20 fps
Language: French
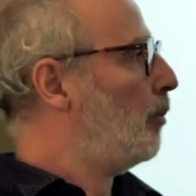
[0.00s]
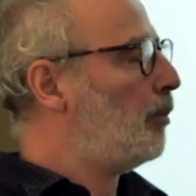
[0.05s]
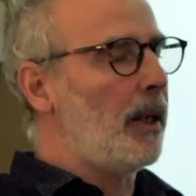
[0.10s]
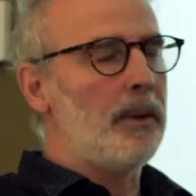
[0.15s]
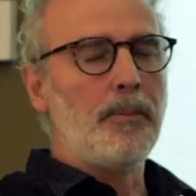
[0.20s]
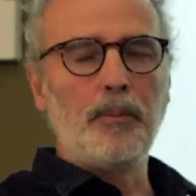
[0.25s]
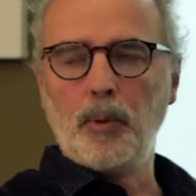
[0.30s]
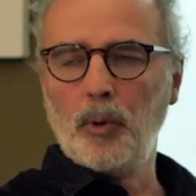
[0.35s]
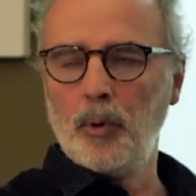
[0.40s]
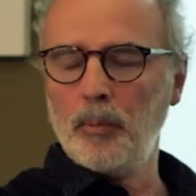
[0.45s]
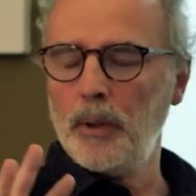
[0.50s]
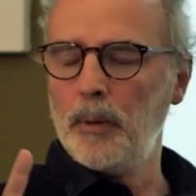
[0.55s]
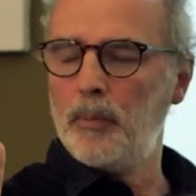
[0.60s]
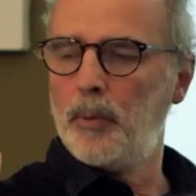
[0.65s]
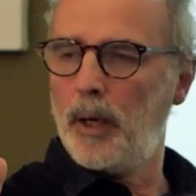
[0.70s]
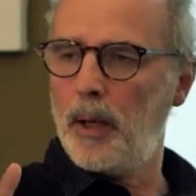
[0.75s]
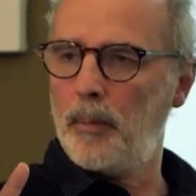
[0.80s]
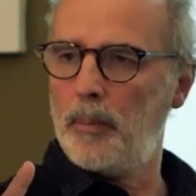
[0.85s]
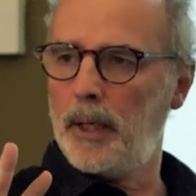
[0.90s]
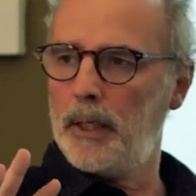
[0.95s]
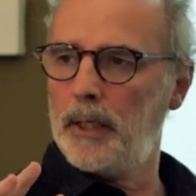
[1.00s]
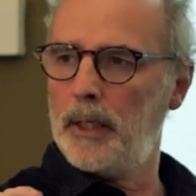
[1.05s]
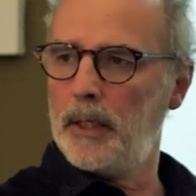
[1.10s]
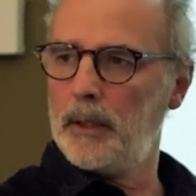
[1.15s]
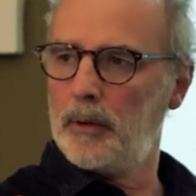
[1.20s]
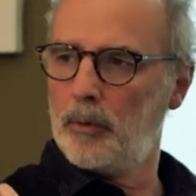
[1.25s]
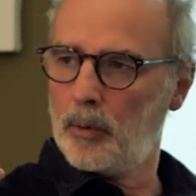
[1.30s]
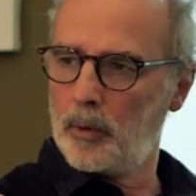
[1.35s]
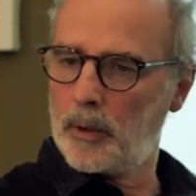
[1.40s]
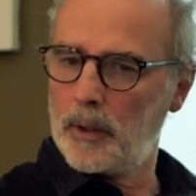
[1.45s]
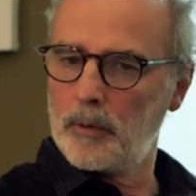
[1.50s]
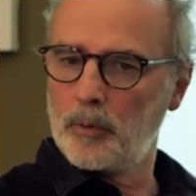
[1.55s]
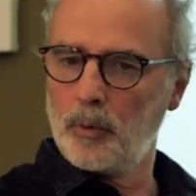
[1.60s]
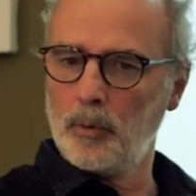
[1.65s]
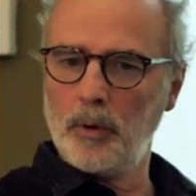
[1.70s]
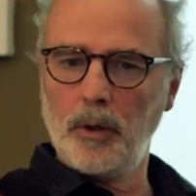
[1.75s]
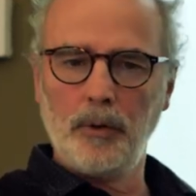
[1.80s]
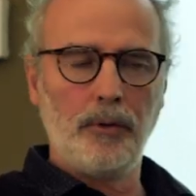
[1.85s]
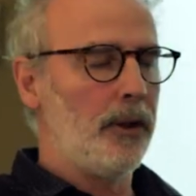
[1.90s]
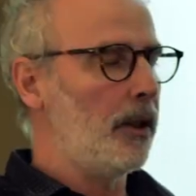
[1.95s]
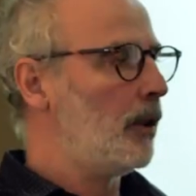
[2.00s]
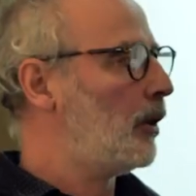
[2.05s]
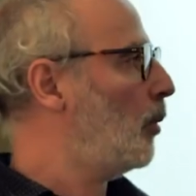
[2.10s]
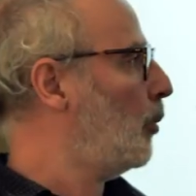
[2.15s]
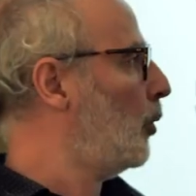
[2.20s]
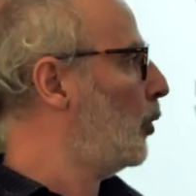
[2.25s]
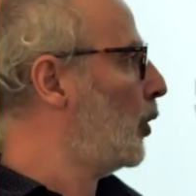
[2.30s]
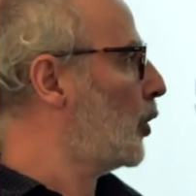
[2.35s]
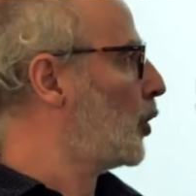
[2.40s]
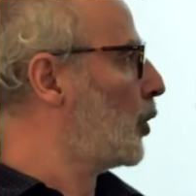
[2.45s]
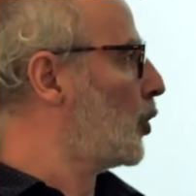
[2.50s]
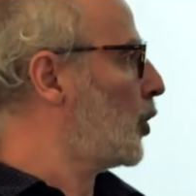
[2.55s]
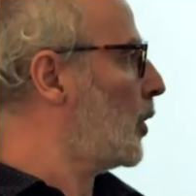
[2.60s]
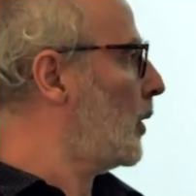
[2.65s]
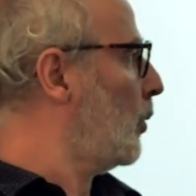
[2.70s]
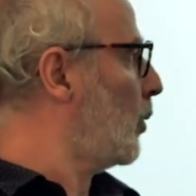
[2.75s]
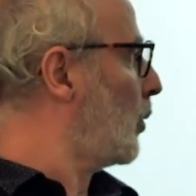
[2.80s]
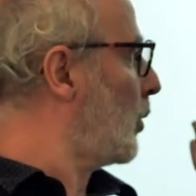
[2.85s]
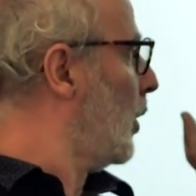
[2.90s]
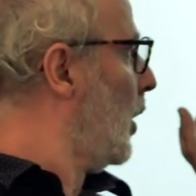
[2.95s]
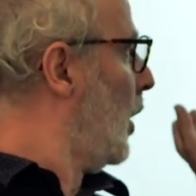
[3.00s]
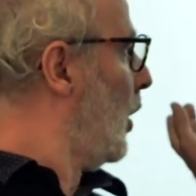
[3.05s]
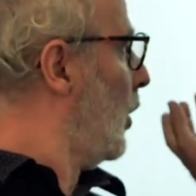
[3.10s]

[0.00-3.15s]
pas de plan B pour la planète, donc qu'est-ce qu'on doit faire, comment on doit changer. Donc